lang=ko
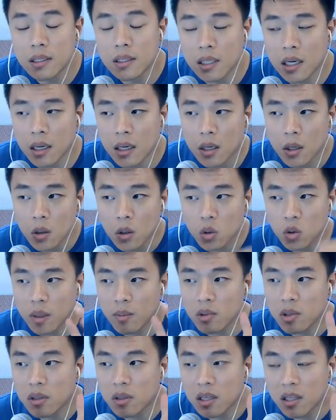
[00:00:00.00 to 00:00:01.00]
제가
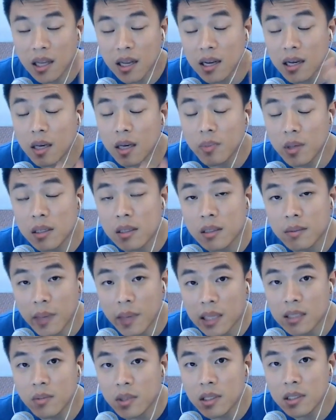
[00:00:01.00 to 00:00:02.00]
초반부터 디테일하게 빌드는
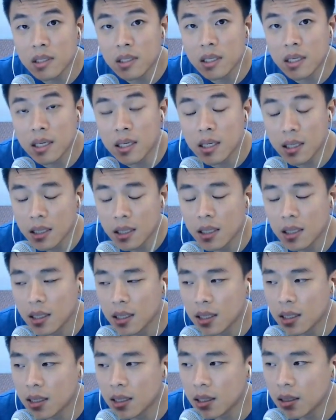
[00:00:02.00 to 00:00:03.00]
말씀드렸으니까
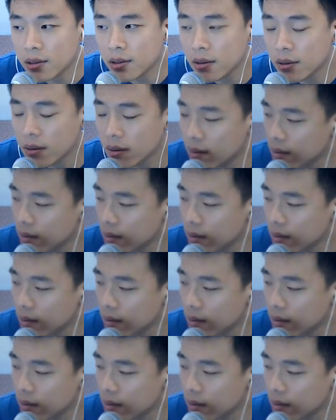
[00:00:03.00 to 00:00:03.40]
예, 그렇죠?